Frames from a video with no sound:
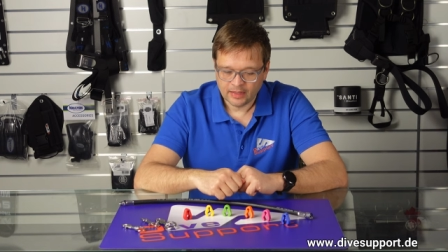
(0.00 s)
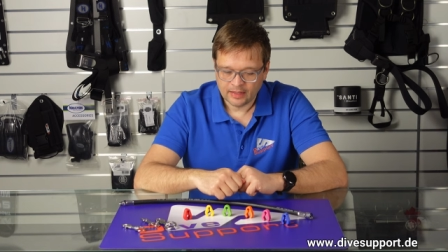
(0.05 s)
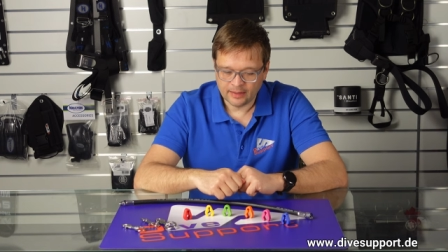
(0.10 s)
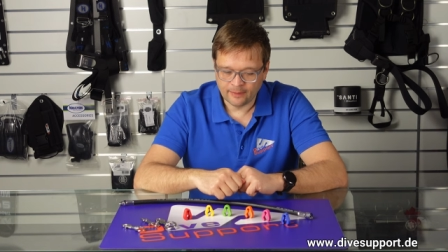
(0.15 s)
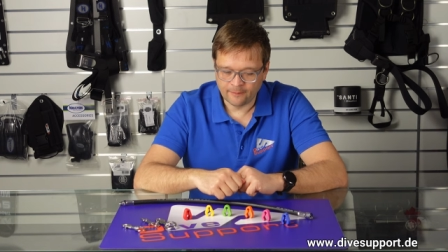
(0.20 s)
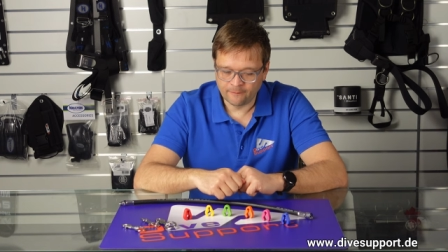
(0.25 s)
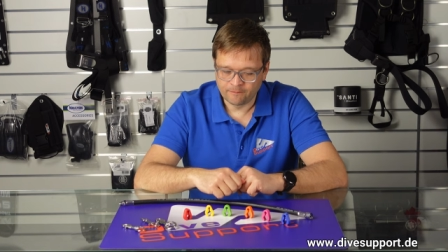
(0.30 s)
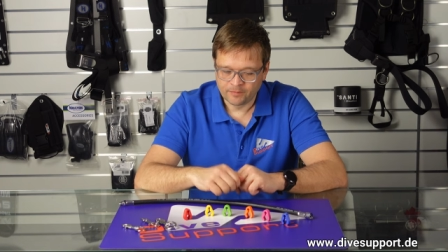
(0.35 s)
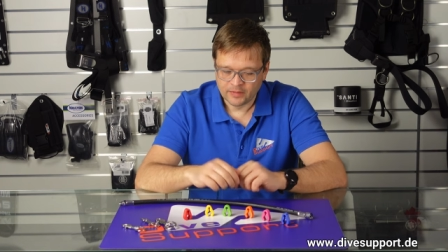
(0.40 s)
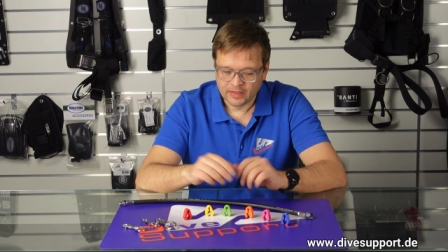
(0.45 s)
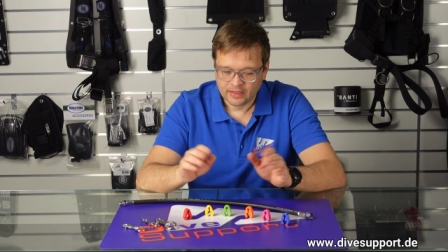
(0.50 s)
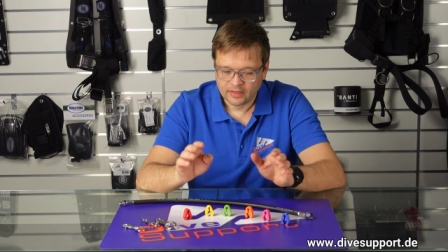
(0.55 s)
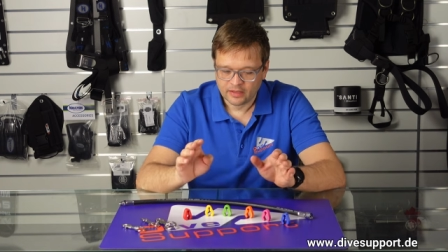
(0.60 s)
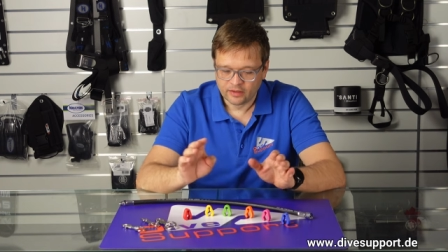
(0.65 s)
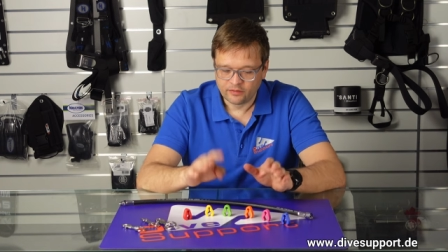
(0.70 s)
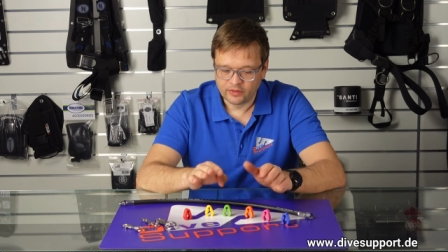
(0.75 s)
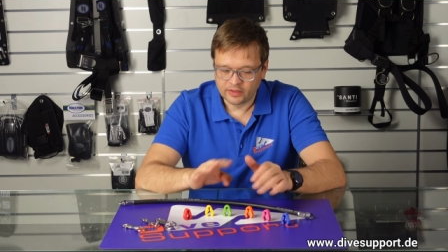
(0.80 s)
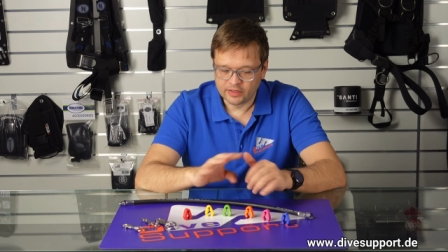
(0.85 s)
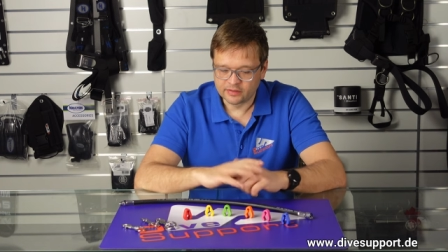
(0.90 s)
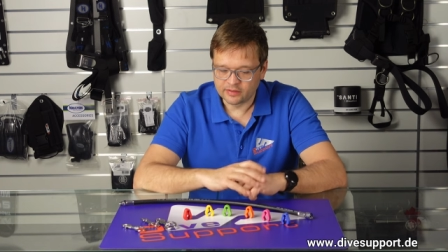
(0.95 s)
Ähm,
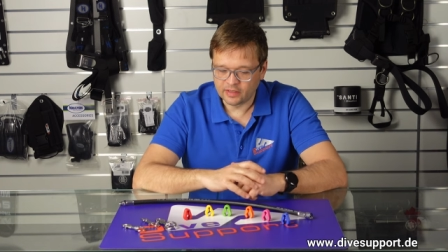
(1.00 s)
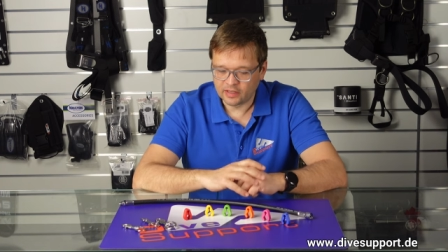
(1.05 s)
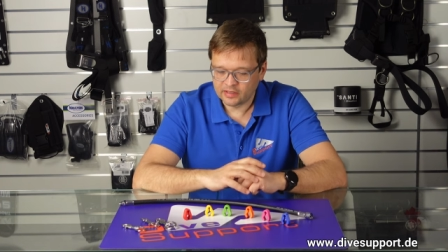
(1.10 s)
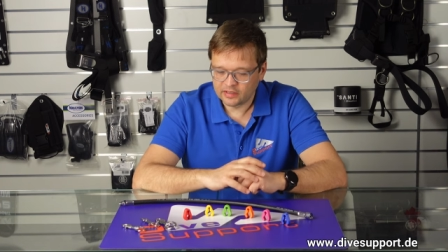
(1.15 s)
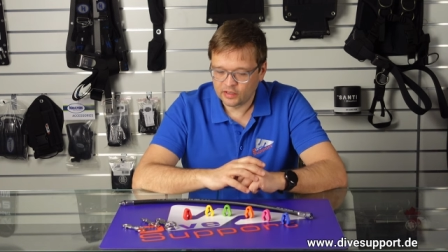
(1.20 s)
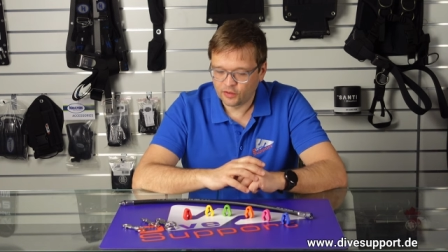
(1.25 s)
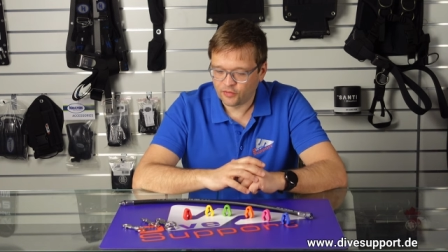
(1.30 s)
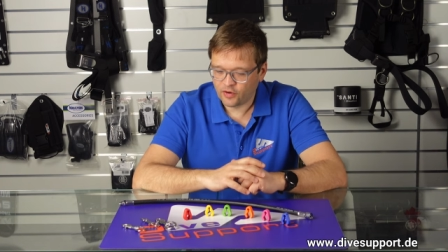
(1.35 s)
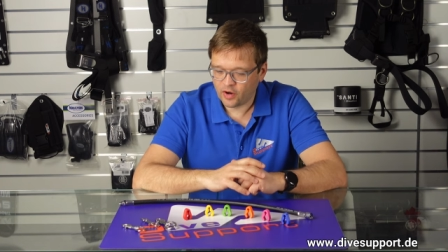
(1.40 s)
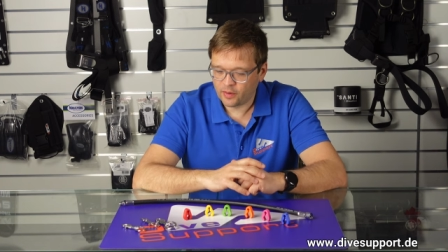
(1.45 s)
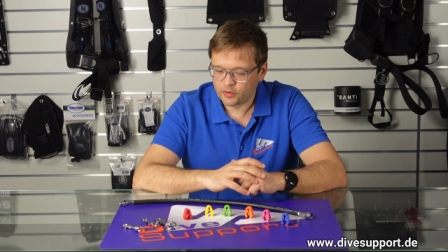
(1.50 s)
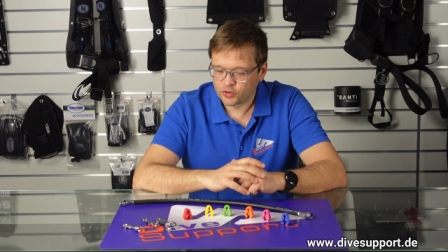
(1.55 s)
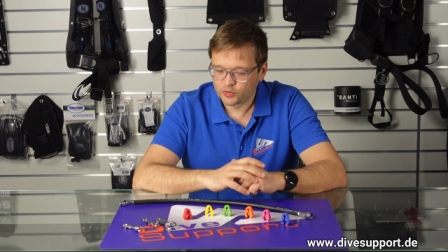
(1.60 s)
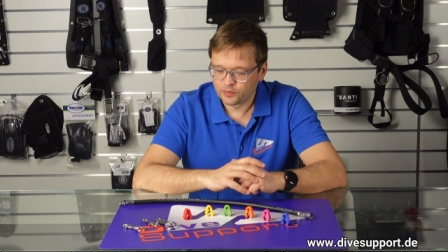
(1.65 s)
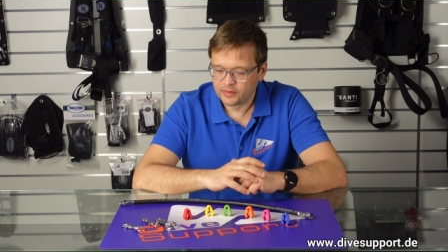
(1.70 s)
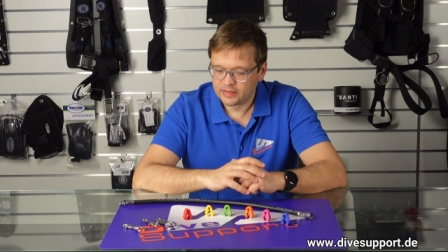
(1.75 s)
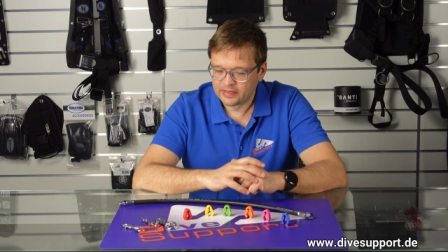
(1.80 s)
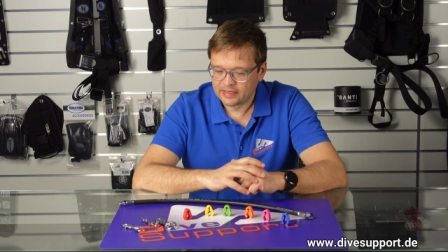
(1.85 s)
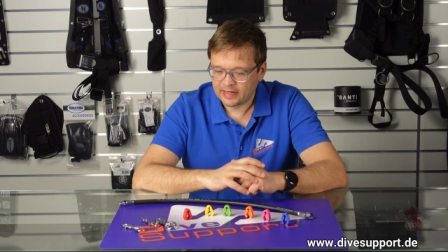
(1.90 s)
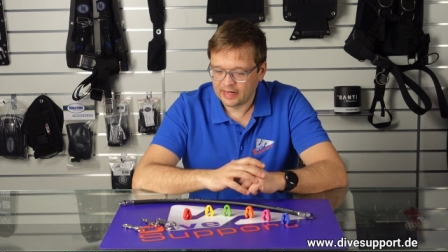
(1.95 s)
wie gesagt, die Farbe
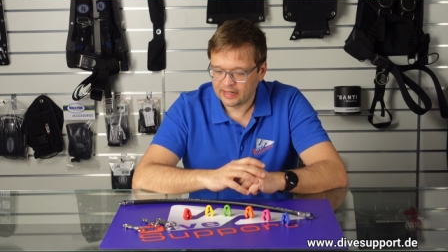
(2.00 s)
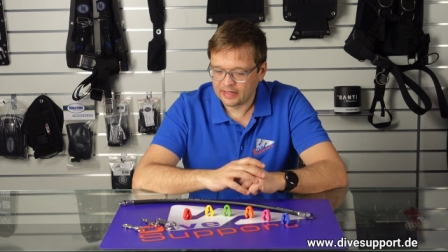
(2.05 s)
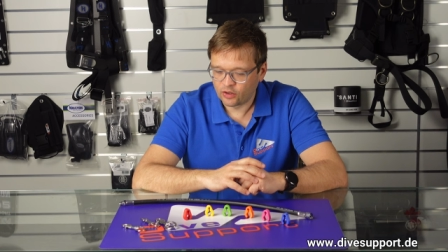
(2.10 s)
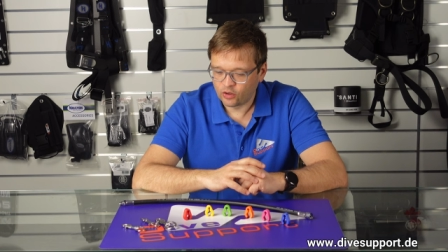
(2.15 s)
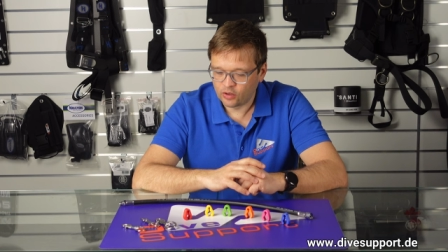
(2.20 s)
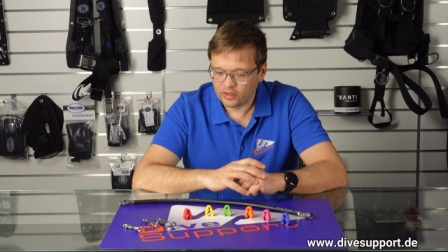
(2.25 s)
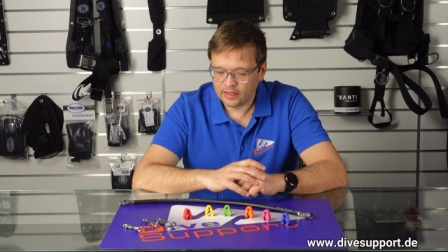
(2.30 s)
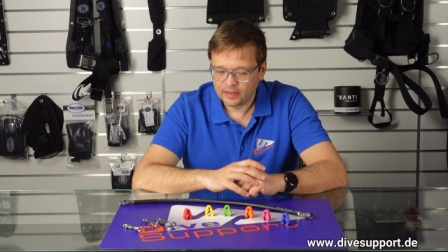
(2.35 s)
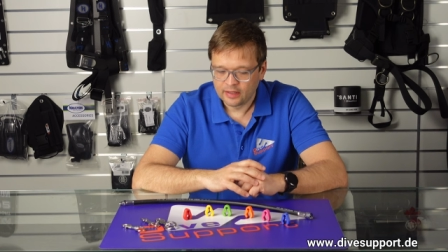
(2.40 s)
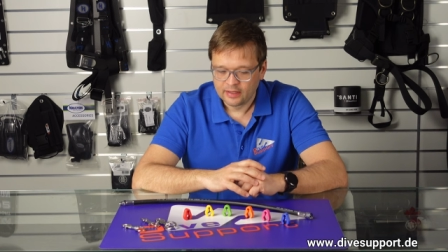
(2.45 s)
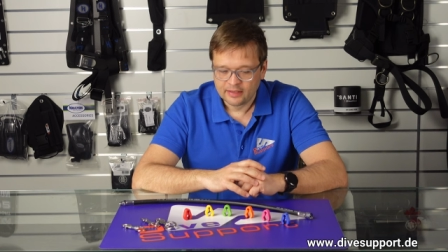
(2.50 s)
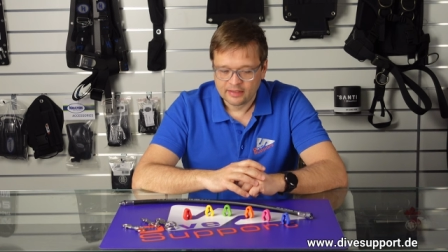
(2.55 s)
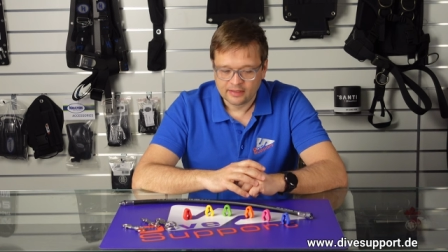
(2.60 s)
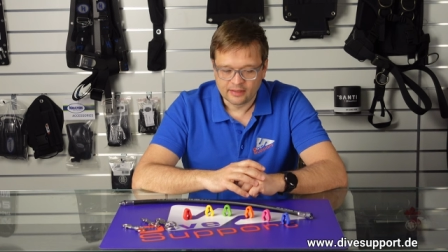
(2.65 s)
spielt keine Rolle.